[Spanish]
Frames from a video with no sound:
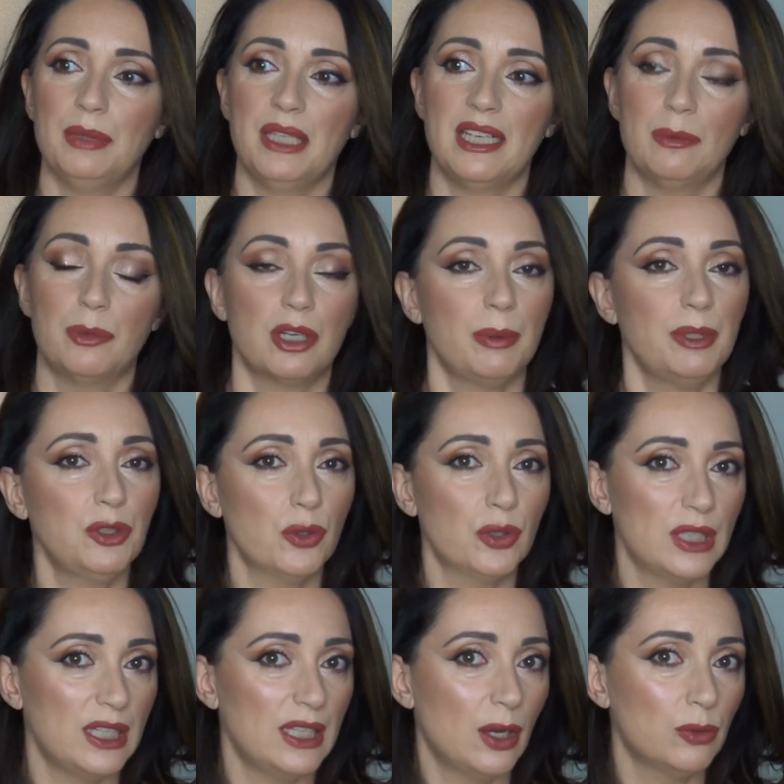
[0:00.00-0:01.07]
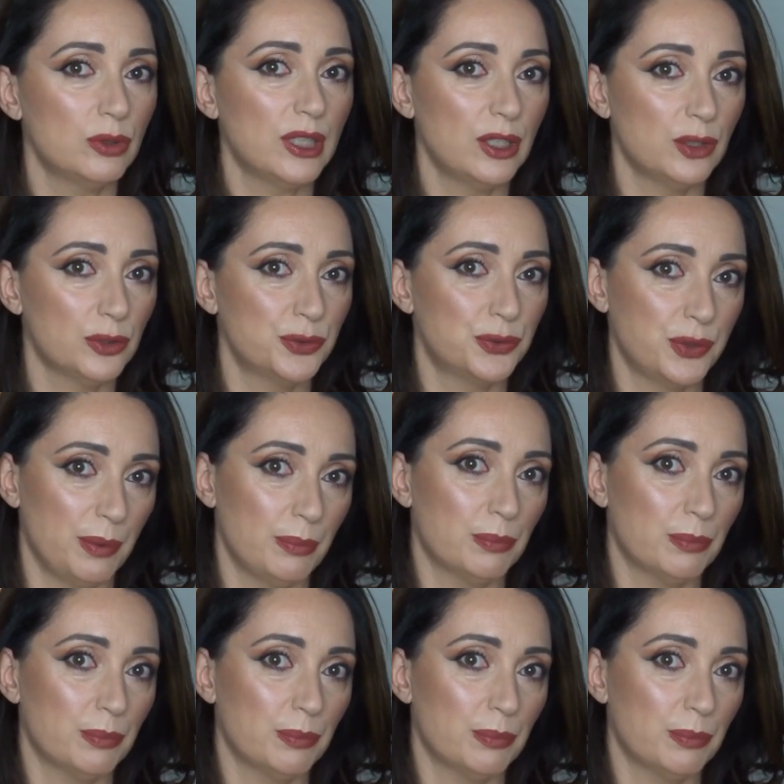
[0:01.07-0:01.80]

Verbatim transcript: mi enamoramiento con el Laguna no fue